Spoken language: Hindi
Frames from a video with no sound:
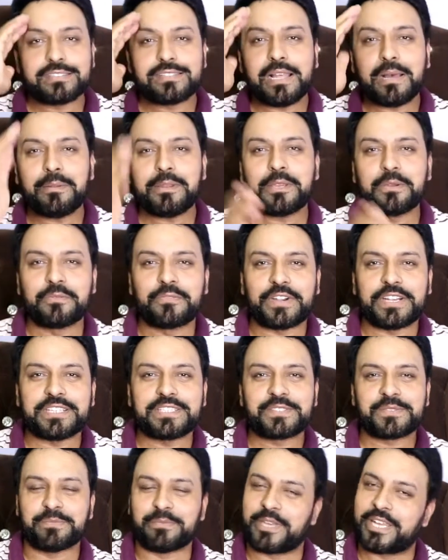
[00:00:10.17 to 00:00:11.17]
वालेकुम
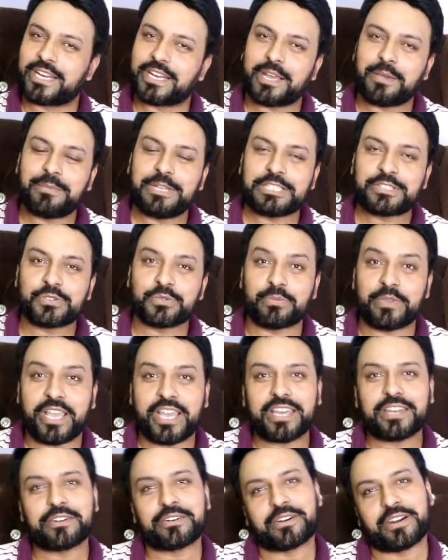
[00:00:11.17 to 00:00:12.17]
फ्रेंड्स मेरा नाम है
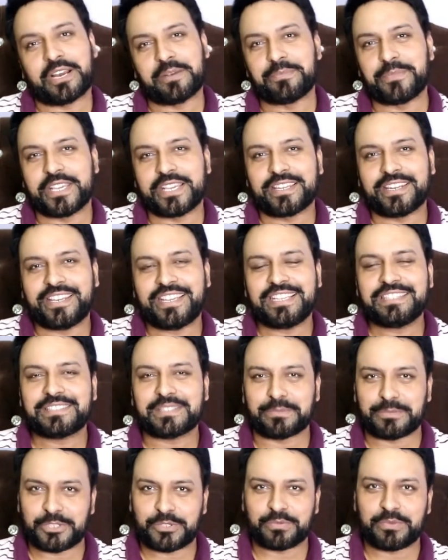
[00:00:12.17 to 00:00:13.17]
सुमेर और आप देख रहे हैं
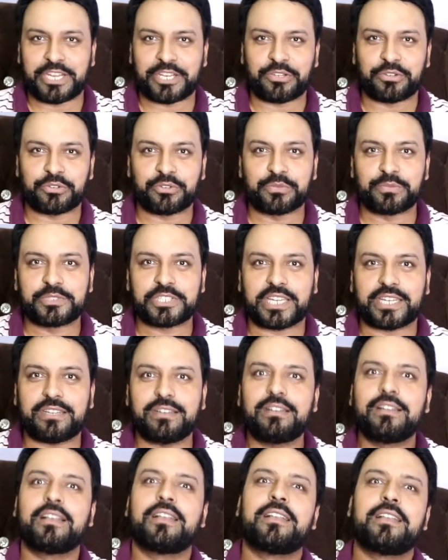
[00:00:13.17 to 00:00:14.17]
सभी सुमेर यूट्यूब
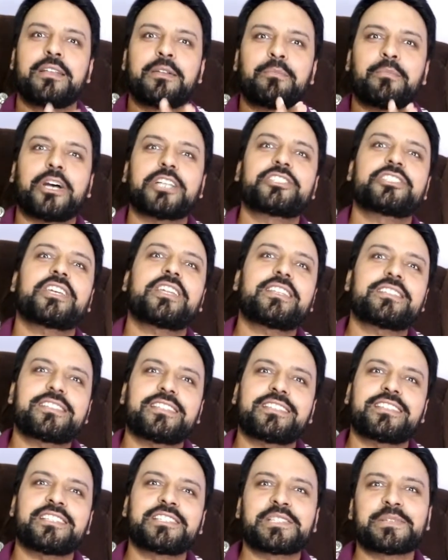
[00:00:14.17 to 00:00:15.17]
चैनल माशाल्लाह
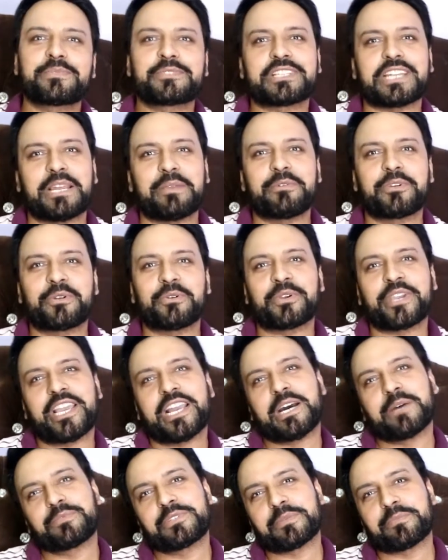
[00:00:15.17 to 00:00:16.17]
से इतने सब्सक्राइबर हो गए
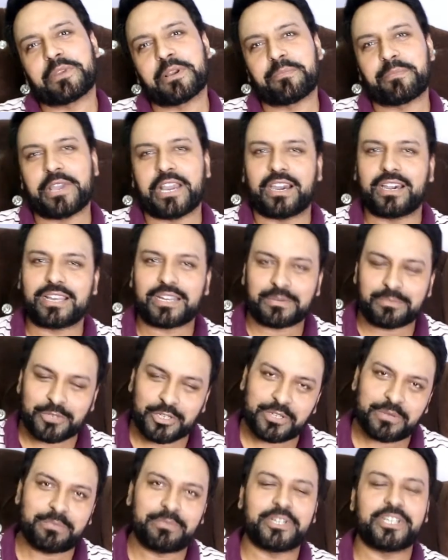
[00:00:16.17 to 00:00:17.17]
हैं आप सबका प्यार
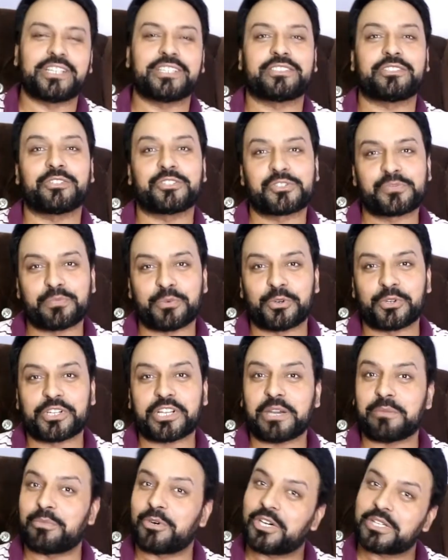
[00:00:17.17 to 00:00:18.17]
मोहब्बत और सपोर्ट
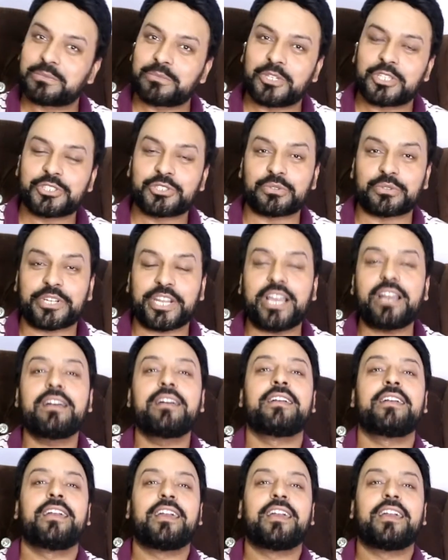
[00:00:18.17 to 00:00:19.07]
का बहुत बहुत शुक्रिया